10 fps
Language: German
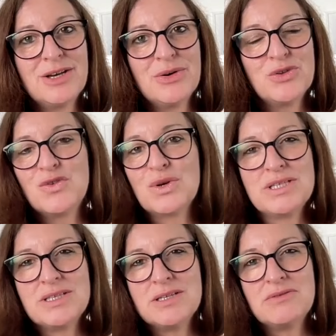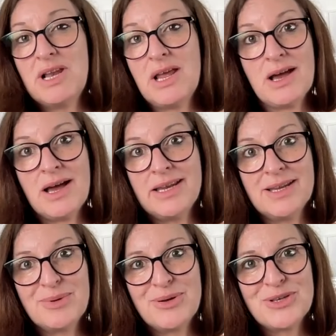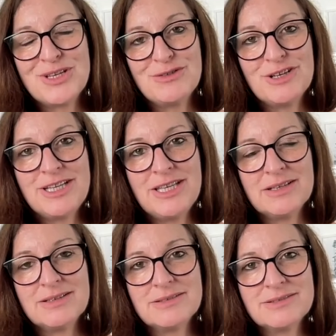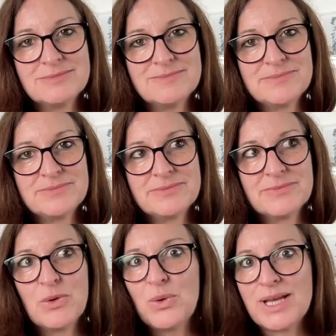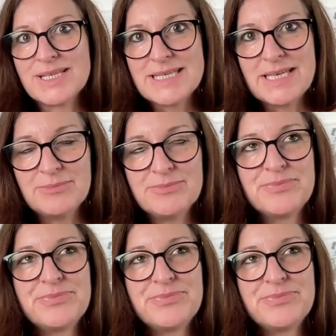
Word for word: und so richtig will er einen aber auch nicht verlieren oder sie.